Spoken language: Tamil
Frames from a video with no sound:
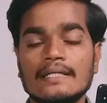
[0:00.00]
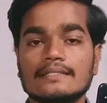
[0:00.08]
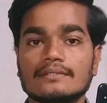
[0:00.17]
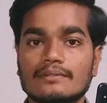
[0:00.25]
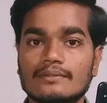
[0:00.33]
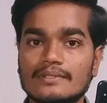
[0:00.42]

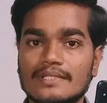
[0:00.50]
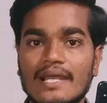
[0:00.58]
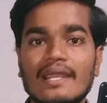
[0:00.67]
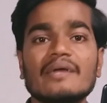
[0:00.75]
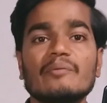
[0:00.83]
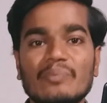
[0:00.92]
ஸோ
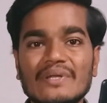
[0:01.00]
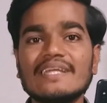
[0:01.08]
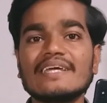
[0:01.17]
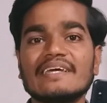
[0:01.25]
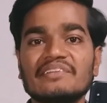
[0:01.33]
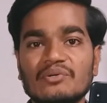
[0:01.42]
இதெல்லாம் எப்படி
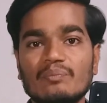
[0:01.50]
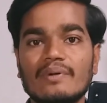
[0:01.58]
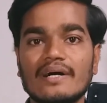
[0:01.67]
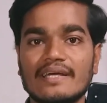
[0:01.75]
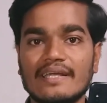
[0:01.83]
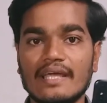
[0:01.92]
நீங்கள்
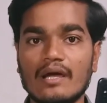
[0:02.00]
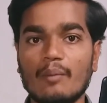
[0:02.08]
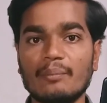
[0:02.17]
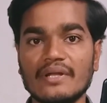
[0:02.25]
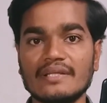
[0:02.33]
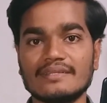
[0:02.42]
எதிர்பார்க்குறீங்க
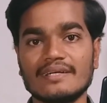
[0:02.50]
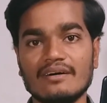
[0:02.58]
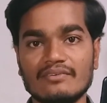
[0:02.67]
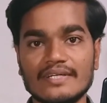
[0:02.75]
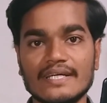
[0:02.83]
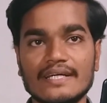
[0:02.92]
அப்படின்னு தான்
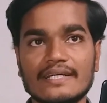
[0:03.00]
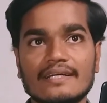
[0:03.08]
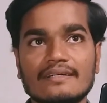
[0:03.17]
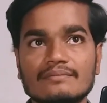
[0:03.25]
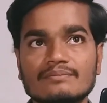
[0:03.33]
அவர் கேட்டார்